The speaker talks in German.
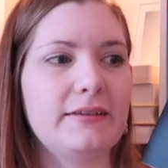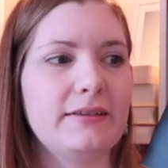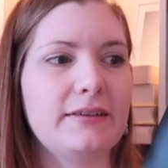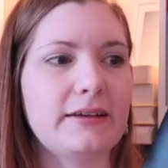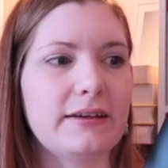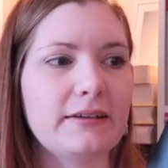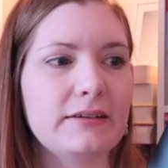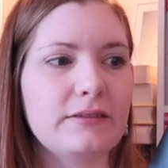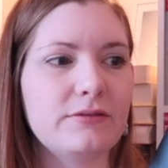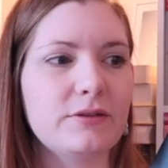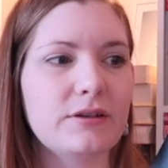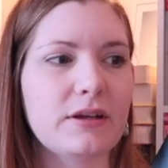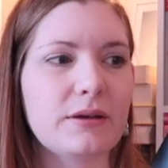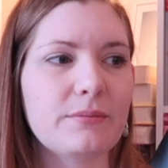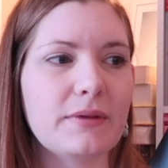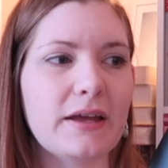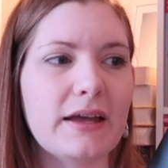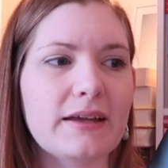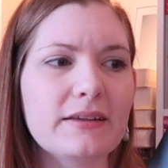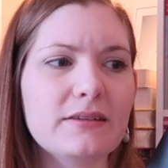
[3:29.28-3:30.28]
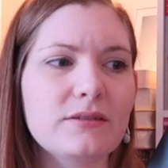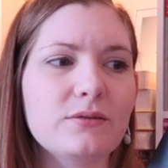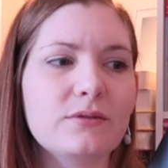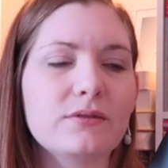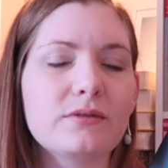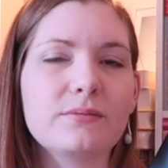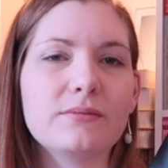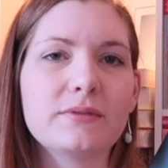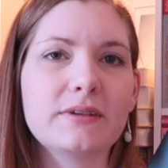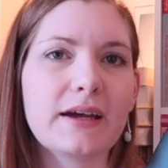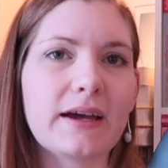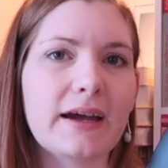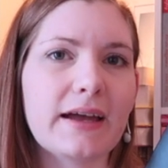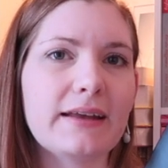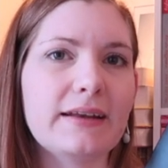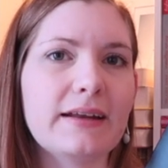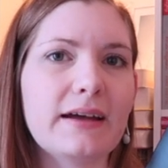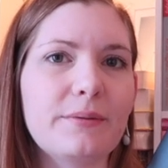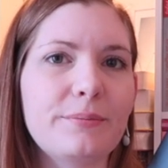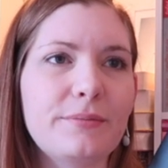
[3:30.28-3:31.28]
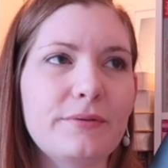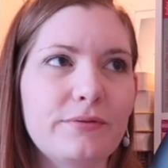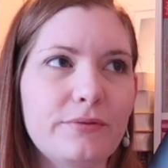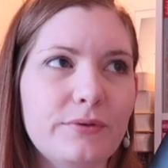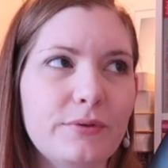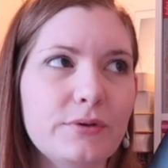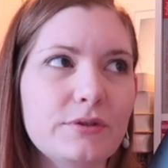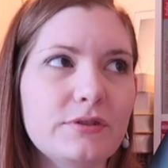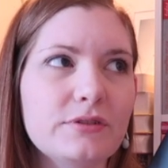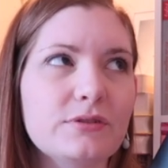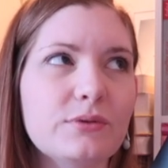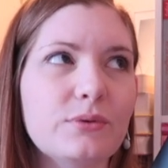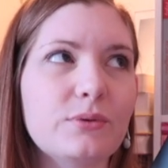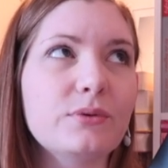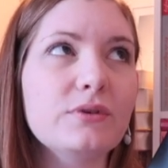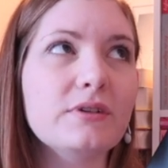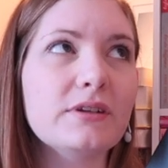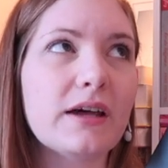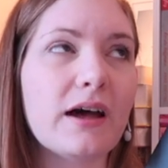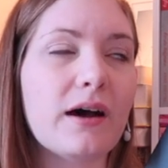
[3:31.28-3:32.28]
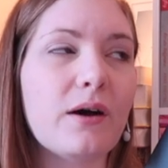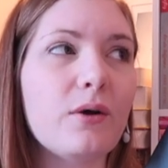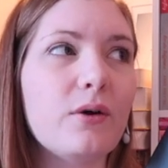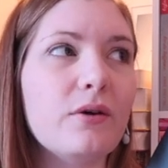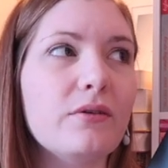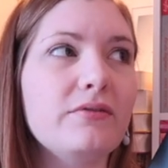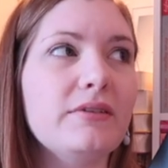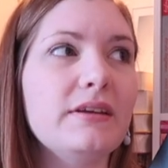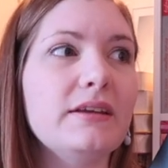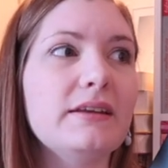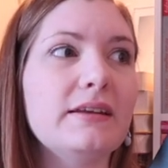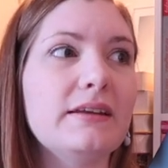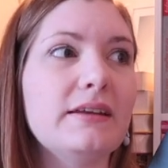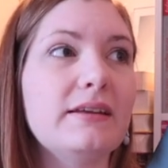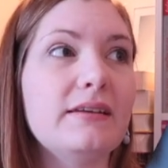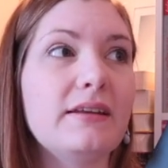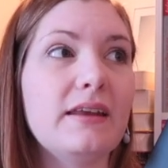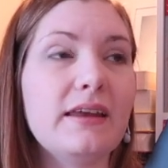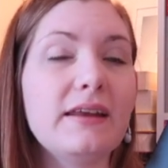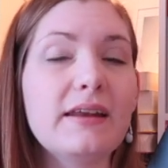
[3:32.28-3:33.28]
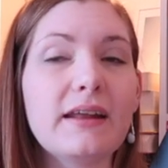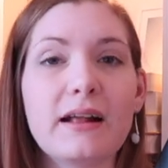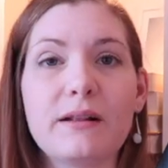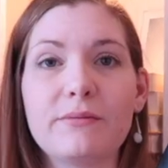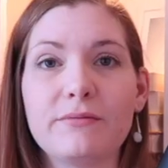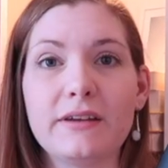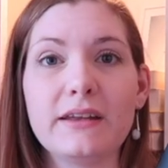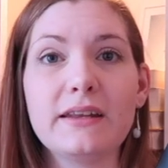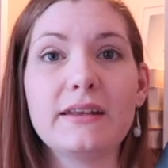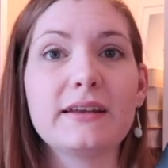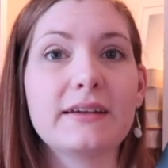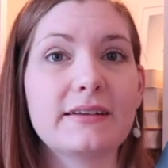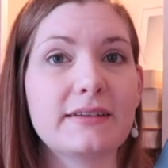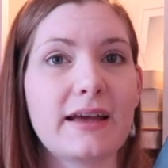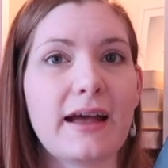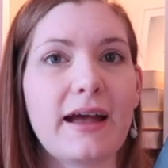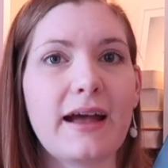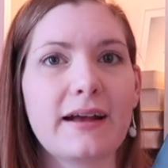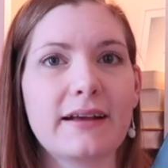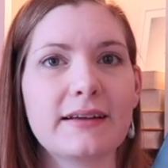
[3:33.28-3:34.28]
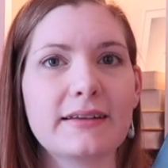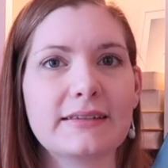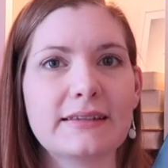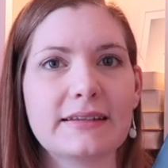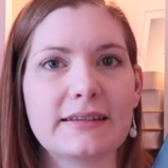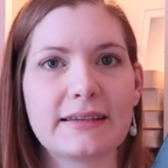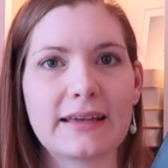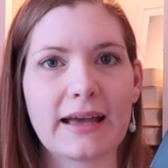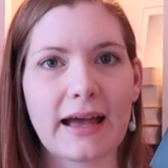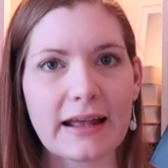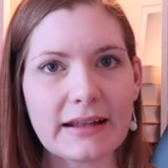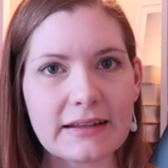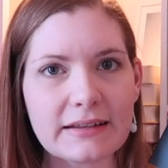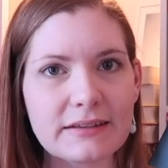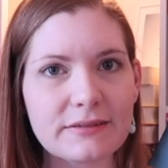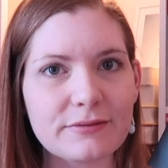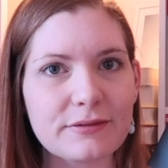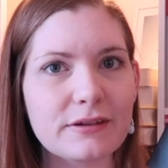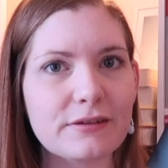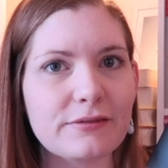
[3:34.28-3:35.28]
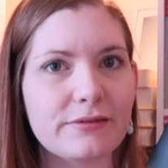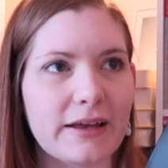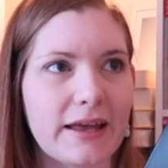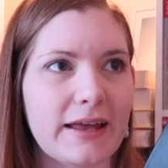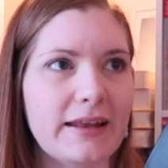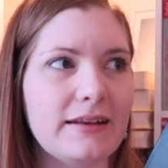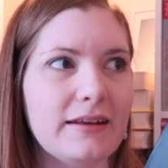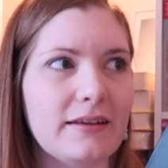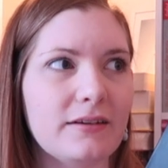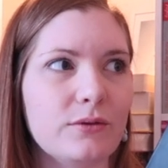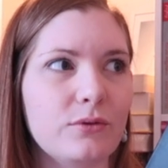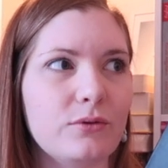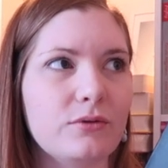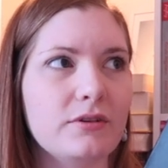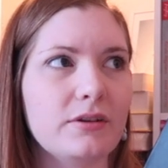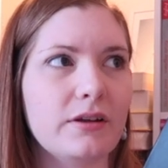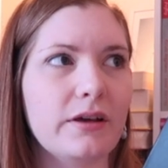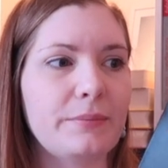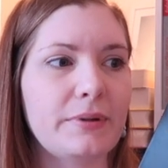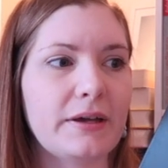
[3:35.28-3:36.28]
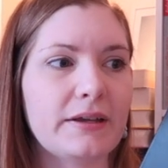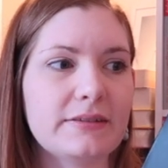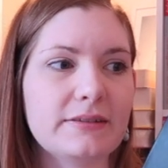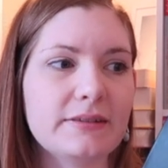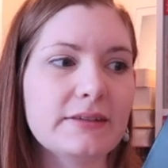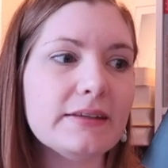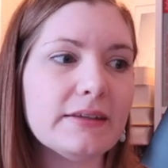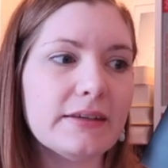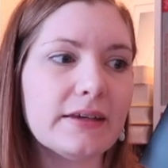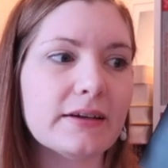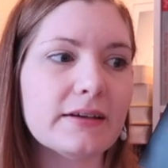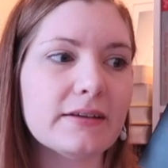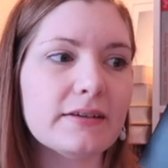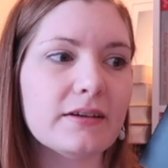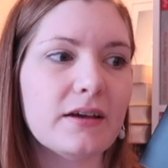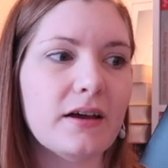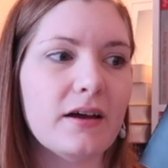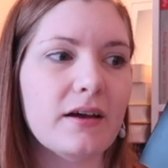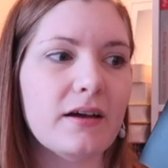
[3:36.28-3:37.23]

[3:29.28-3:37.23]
das wird einem erst so der Reihe nach bewusst und auch wie innerhalb weniger Tage sich ganz viel verändert und passiert,